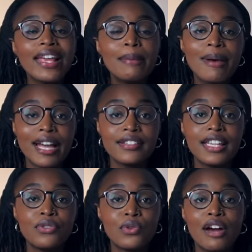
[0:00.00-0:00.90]

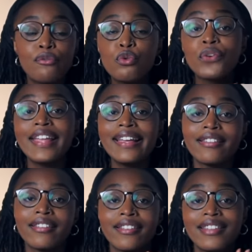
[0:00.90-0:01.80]
épargnée de la
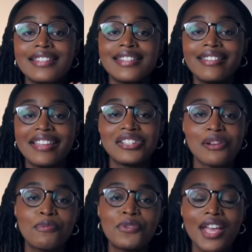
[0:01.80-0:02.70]
fournaise des étés
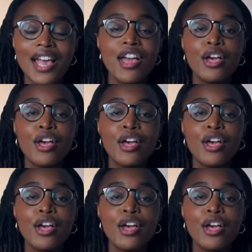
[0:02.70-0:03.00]
japonais,